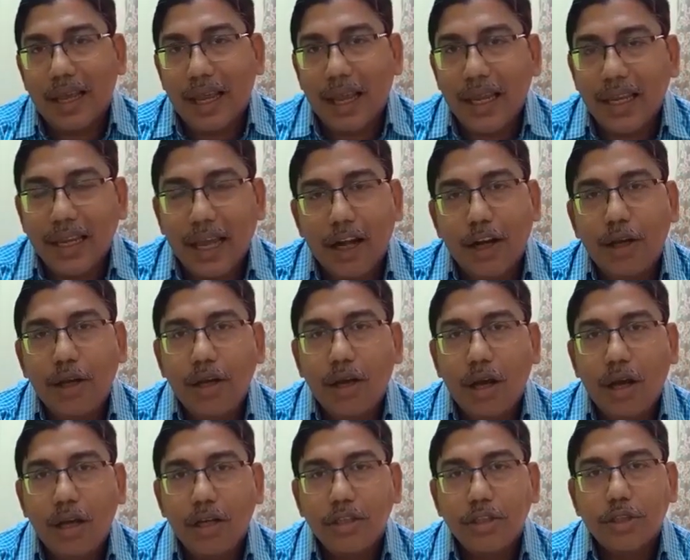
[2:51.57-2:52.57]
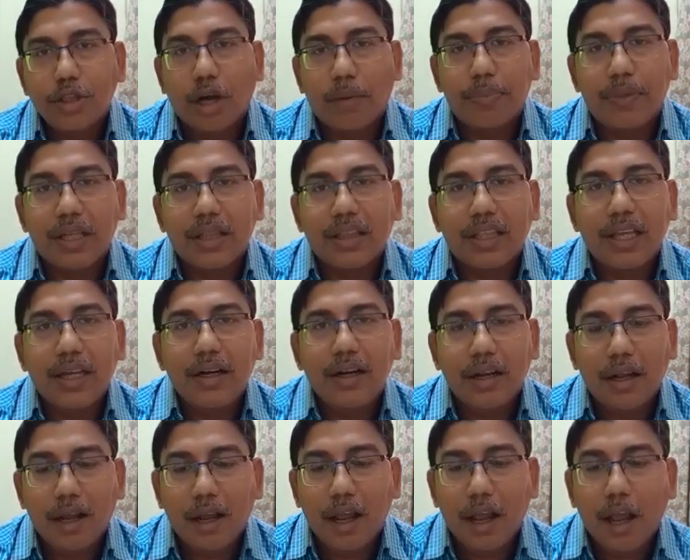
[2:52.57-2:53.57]
এই গেল শব্দার্থের
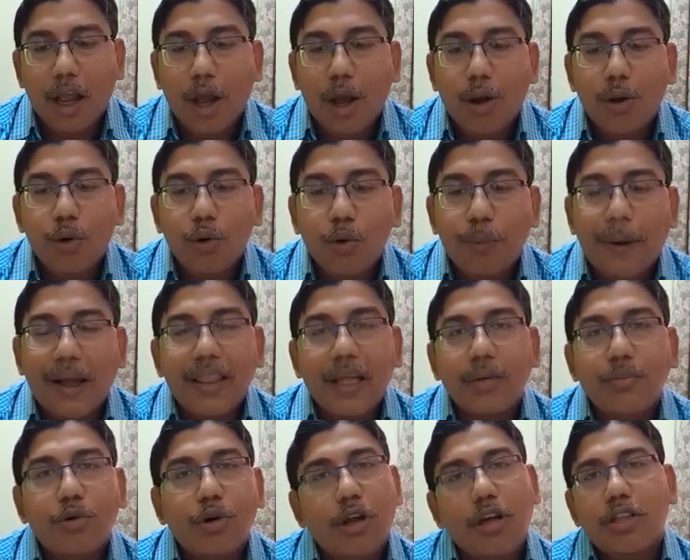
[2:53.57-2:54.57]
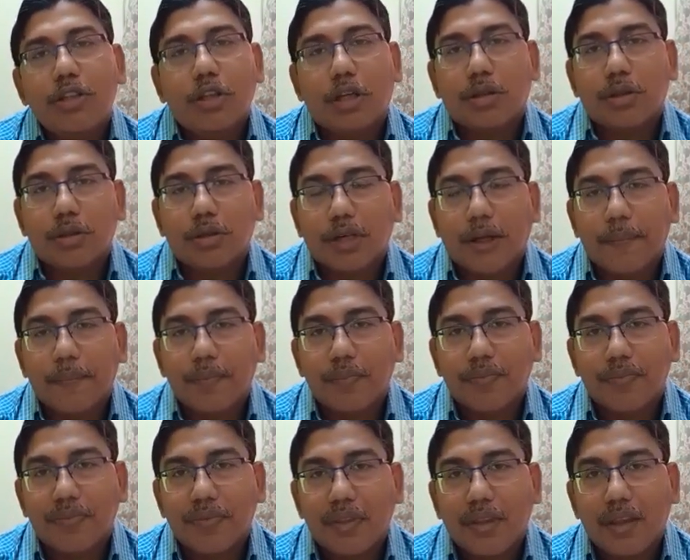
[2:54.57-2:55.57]
উপাদানমূলক তত্ত্বটা
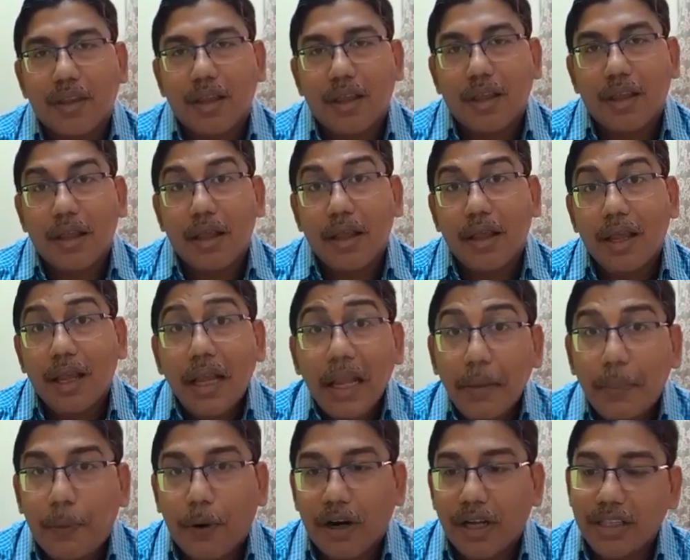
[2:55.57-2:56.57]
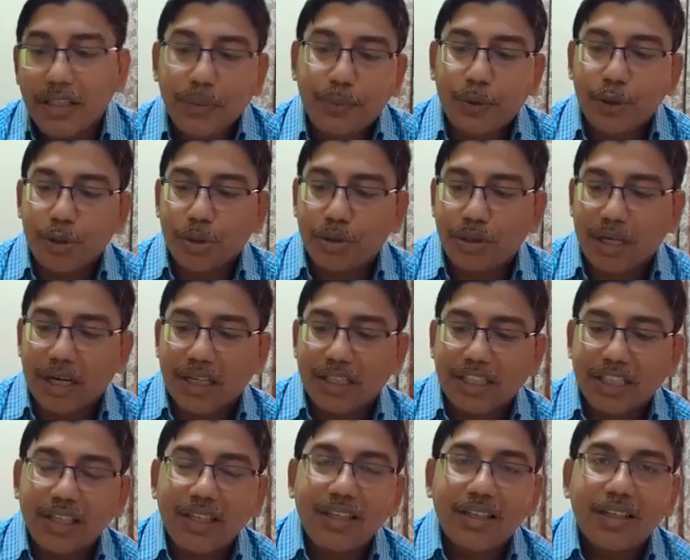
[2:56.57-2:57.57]
এরপরে যে প্রশ্নটা
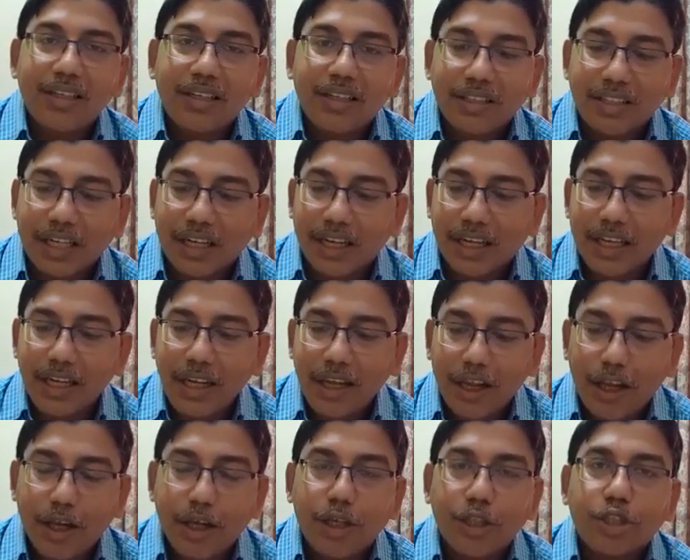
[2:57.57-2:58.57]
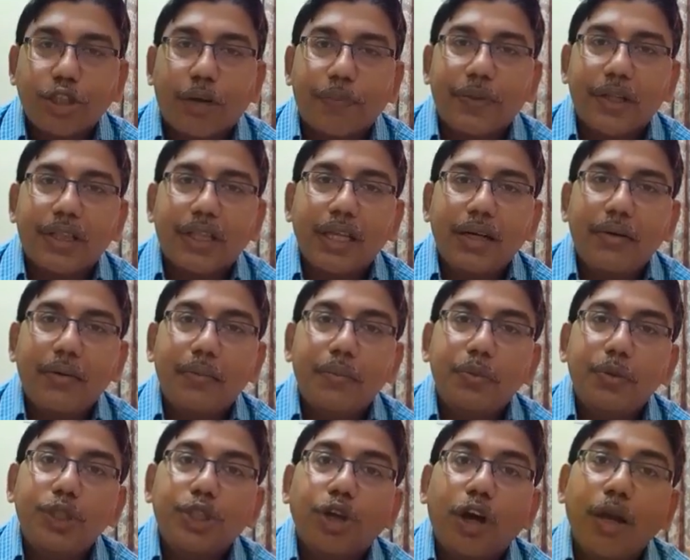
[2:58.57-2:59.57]
আসে সেটা কি শব্দার্থের
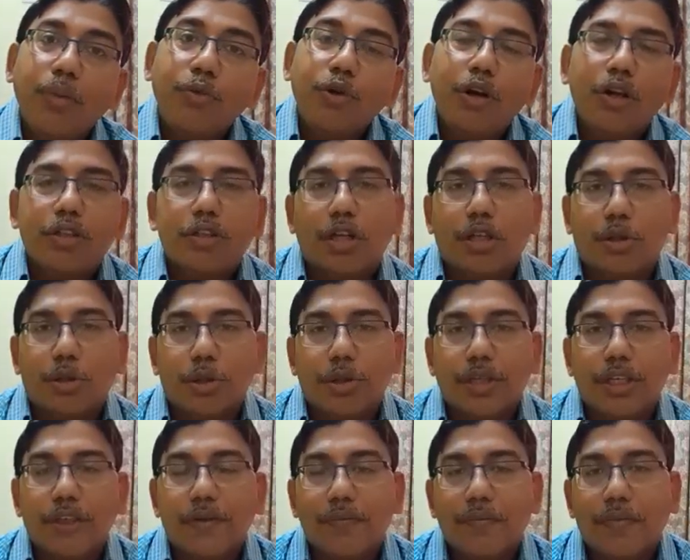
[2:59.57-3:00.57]
বিষয়মূলক তত্ত্ব কি